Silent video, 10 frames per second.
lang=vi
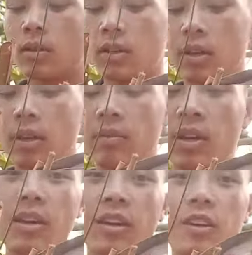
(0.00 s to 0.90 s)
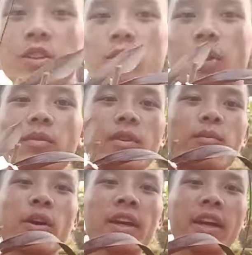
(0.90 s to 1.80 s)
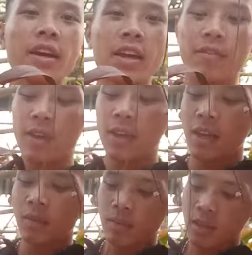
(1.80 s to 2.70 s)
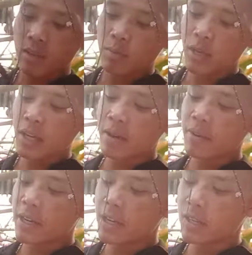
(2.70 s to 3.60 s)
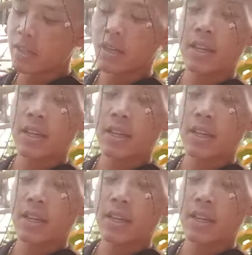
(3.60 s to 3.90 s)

Em uh, siêu tầm được mấy cây này về em uh, mới ghép lên này. Đấy,